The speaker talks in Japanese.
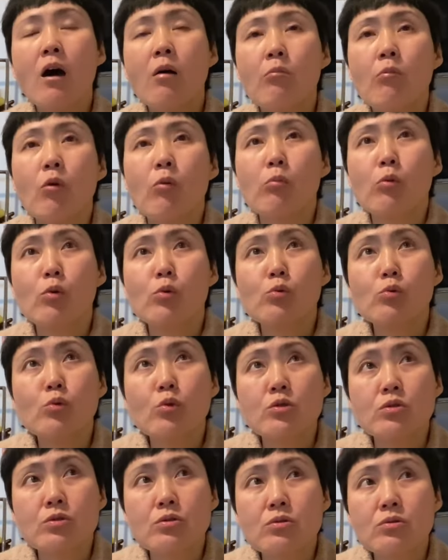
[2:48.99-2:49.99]
もうも
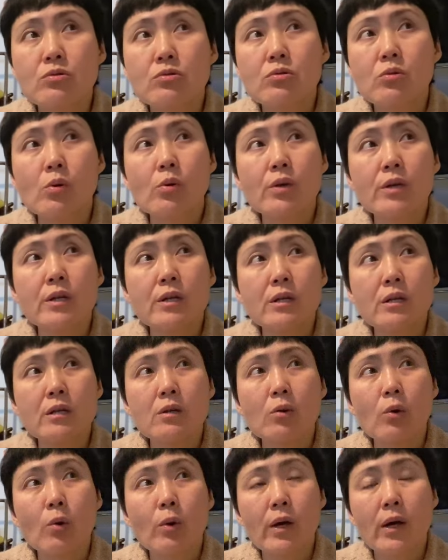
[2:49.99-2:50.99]
のすごいいい
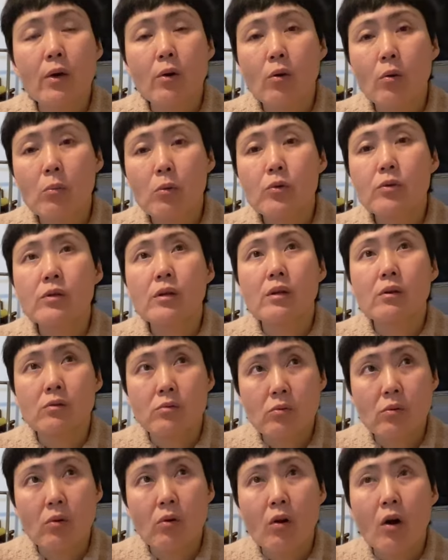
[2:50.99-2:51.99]
保険を持ってる
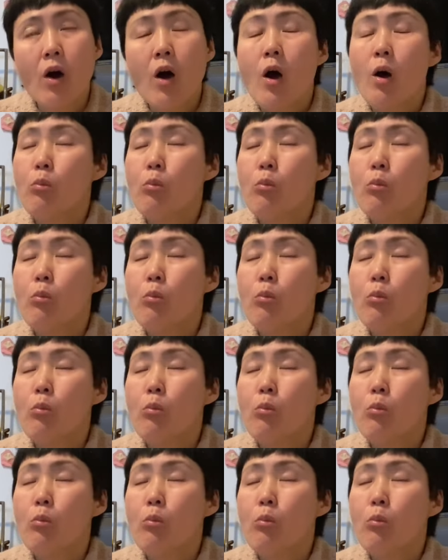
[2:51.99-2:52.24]
と